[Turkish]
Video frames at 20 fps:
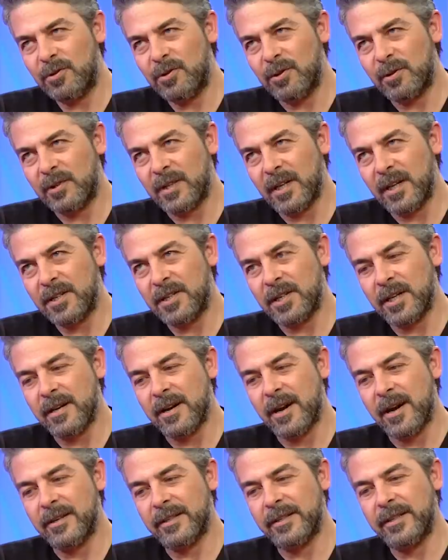çok daha şey
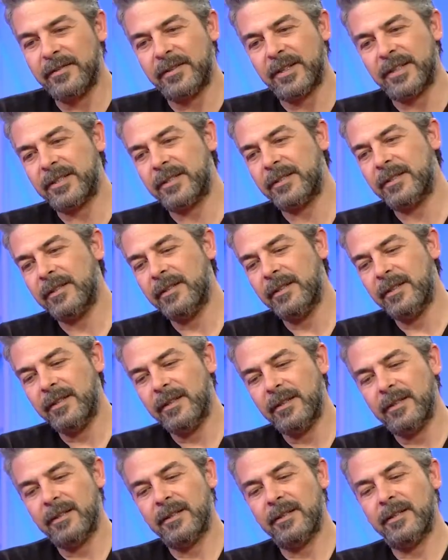hali de var
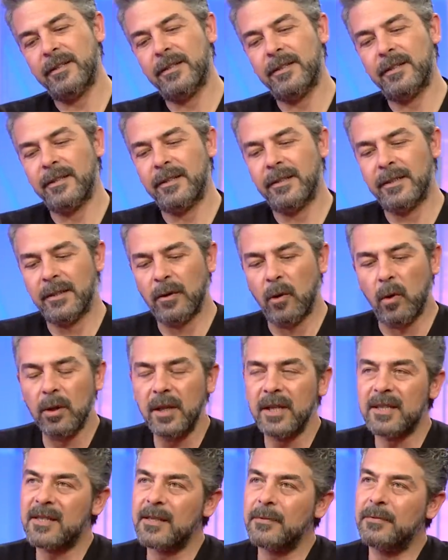e,
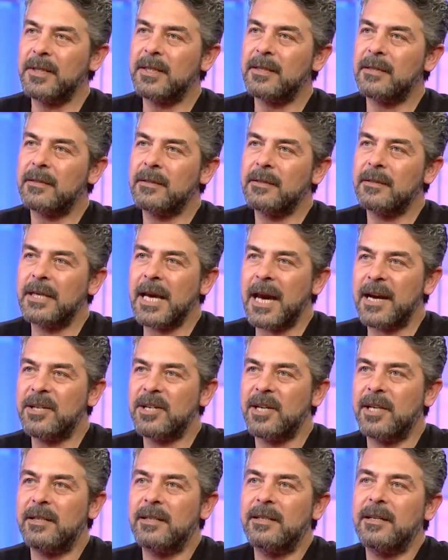olası bir
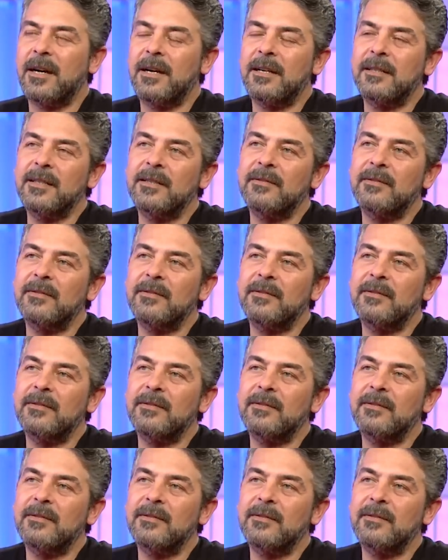gerçeklik hali